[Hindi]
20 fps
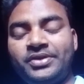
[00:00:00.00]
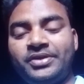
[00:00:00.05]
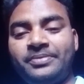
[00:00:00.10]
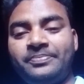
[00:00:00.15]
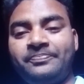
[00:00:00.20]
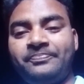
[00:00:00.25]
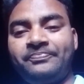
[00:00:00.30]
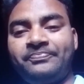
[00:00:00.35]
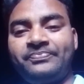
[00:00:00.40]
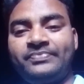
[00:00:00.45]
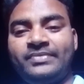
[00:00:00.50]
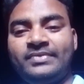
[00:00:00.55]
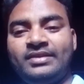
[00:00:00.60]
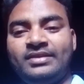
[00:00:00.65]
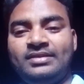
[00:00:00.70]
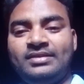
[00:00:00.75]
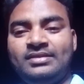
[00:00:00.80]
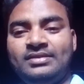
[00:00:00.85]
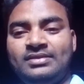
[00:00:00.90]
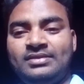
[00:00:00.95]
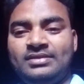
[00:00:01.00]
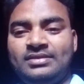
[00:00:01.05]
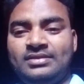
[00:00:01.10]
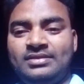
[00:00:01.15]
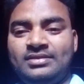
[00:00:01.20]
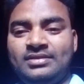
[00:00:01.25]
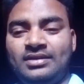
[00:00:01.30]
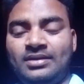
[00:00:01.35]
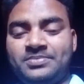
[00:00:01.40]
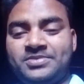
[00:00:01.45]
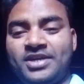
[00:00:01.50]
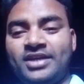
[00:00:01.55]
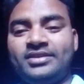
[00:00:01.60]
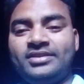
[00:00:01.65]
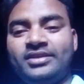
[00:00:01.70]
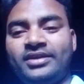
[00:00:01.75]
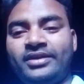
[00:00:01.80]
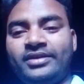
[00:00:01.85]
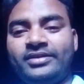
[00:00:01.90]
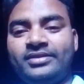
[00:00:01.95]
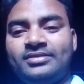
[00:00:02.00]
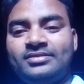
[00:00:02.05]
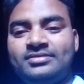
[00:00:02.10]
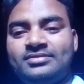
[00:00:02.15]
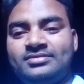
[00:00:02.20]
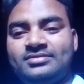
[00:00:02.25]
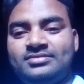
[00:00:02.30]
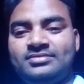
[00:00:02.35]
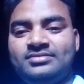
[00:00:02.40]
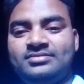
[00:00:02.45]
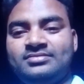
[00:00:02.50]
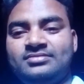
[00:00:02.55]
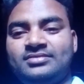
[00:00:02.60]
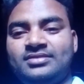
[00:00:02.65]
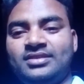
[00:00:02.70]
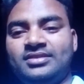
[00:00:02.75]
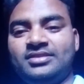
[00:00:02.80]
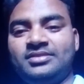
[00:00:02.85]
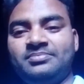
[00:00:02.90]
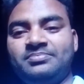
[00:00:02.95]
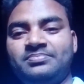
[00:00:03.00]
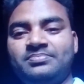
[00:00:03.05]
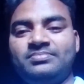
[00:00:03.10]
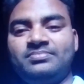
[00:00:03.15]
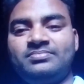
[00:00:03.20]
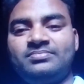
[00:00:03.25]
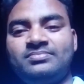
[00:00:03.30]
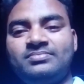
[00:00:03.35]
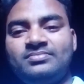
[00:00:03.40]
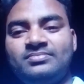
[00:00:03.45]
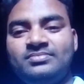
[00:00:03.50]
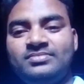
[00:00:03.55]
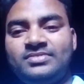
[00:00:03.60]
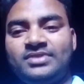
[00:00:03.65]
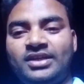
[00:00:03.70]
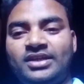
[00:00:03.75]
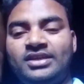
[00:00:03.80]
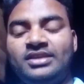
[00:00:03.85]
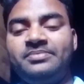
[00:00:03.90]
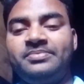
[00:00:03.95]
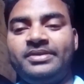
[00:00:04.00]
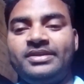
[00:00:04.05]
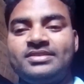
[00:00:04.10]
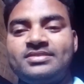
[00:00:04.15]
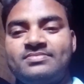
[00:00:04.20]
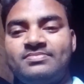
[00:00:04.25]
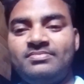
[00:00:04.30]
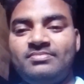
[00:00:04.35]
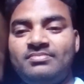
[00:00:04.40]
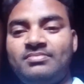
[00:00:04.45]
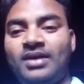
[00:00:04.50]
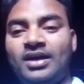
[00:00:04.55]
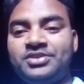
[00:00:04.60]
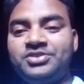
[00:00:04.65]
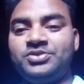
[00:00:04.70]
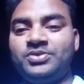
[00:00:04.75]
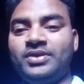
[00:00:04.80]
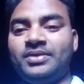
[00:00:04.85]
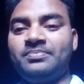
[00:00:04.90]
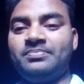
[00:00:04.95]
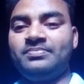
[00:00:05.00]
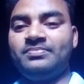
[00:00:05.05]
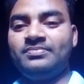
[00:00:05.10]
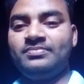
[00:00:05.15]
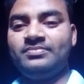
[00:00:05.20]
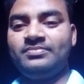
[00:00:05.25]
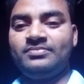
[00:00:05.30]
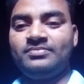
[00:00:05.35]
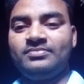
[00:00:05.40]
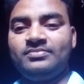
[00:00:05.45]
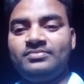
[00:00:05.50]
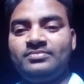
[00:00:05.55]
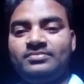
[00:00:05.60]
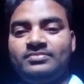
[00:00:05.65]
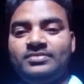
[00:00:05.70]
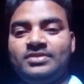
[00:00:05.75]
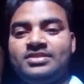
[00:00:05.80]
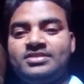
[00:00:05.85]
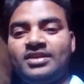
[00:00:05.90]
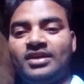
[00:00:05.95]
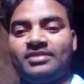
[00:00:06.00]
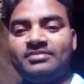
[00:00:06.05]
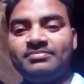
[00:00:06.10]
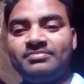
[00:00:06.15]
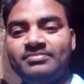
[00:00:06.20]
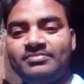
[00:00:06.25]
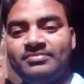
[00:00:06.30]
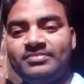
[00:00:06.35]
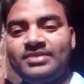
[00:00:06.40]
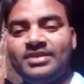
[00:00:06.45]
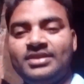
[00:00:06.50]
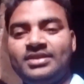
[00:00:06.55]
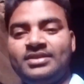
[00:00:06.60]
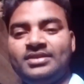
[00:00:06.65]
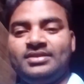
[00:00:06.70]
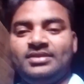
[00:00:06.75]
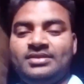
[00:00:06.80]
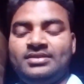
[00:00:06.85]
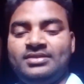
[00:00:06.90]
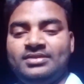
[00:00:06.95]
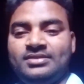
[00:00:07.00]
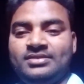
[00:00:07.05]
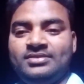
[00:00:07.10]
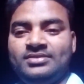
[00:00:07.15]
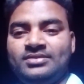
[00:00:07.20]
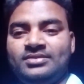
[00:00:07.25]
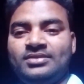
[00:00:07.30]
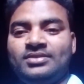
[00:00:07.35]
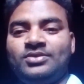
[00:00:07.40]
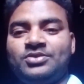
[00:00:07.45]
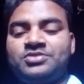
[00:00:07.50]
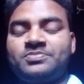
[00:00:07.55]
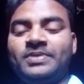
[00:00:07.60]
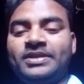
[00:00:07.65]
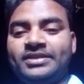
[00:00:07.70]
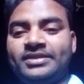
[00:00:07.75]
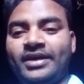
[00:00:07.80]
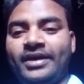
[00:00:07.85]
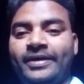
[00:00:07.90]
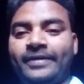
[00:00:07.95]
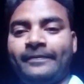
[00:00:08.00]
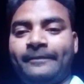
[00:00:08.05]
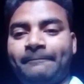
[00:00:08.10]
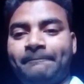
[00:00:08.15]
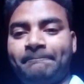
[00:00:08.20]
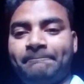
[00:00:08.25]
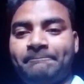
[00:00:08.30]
कि आप जानते हैं कितनी तकलीफ़ के बाद जो है इंसान कुछ बनता है